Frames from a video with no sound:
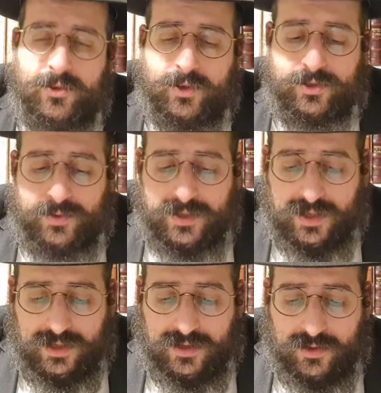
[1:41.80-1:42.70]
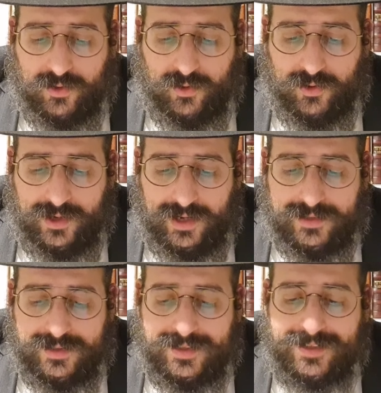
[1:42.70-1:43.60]
aurait dû écrire
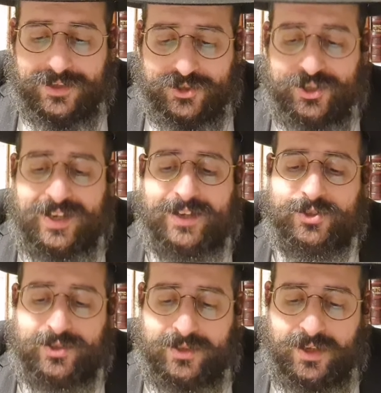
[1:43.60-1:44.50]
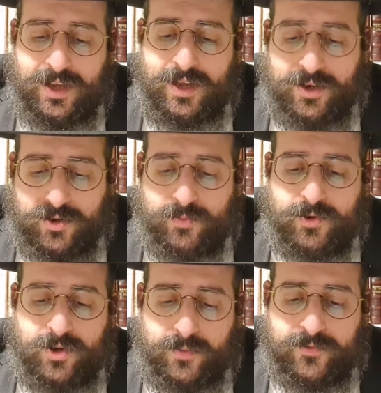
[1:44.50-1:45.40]
Olalti, c'est-à-dire j'ai agi.
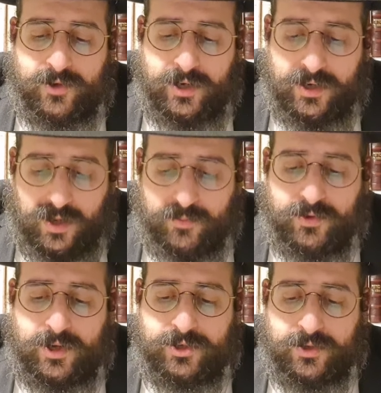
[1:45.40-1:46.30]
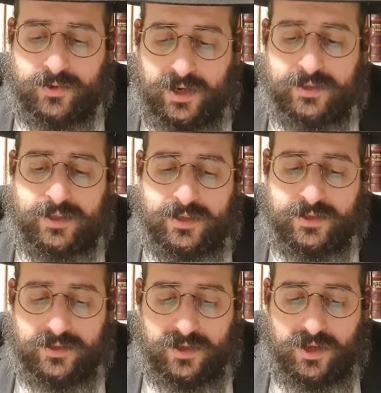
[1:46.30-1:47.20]
Comme l'amo
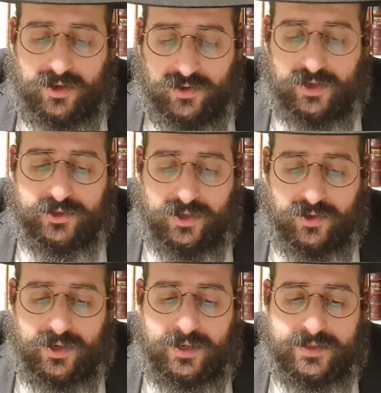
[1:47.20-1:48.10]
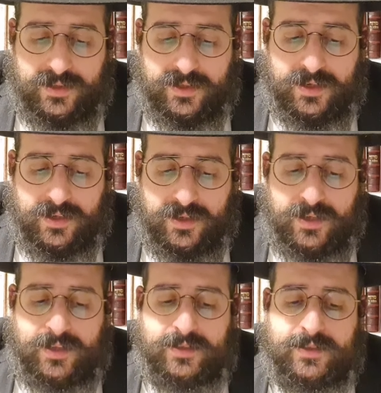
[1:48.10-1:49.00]
kasherolaltali. Ou asherolali, c'est-à-dire
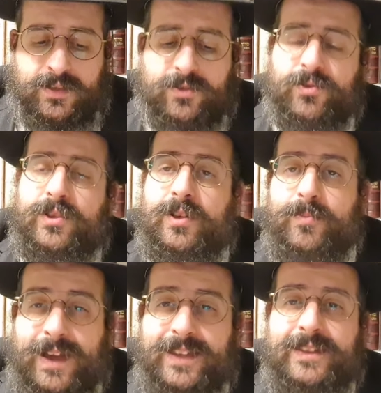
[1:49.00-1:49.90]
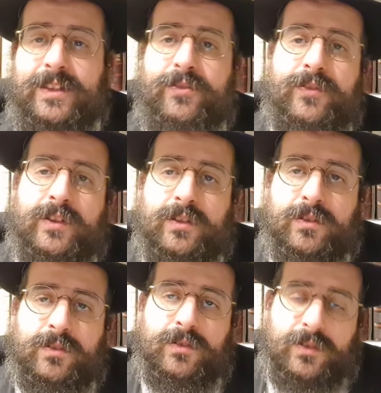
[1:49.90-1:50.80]
c'est ce qu'il m'a été fait.
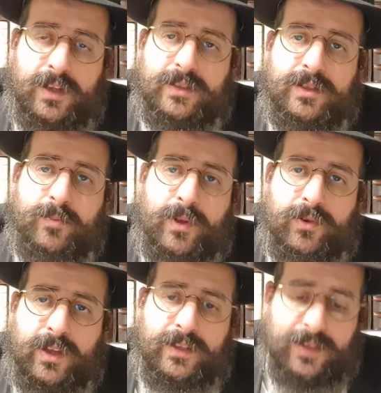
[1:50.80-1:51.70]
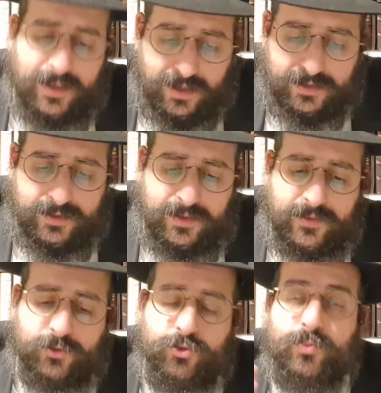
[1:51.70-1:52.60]
parce ah, ce qui n'est pas le cas. Italalti,
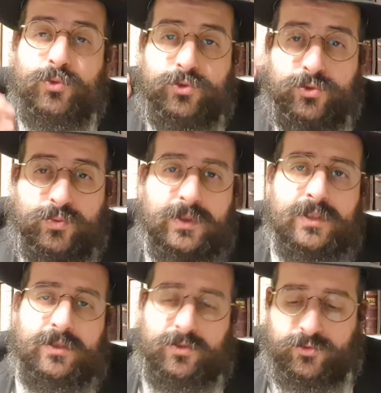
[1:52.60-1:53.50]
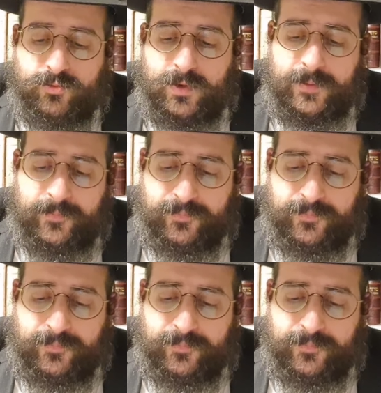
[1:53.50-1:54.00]
c'est-à-dire je me suis joué.